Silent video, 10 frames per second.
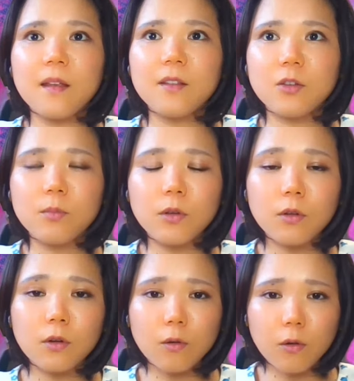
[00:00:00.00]
自分
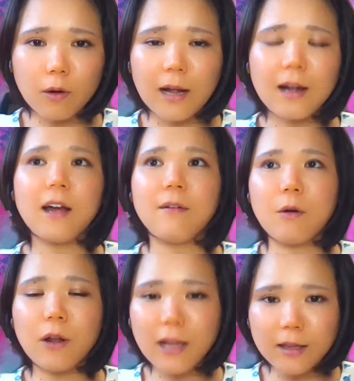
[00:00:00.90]
のこう考えは
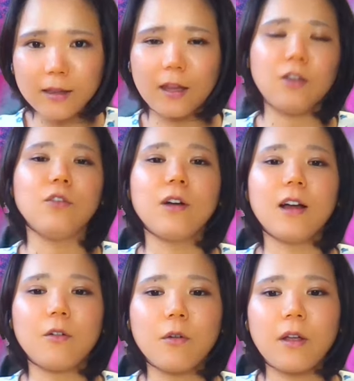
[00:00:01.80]
これだっていうの
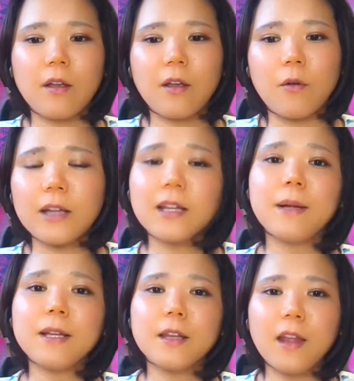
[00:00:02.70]
がこう結構固
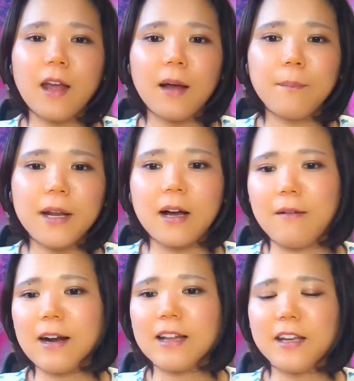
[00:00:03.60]
まっててあんまり
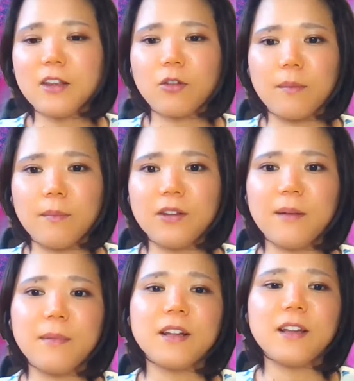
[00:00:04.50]
変わらないっていうのが水
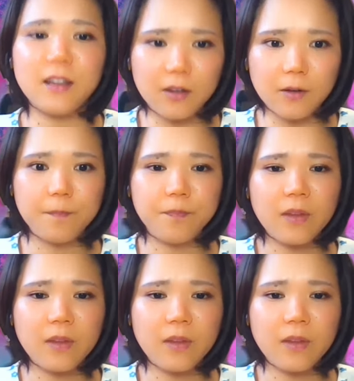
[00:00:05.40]
亀座なんですよ。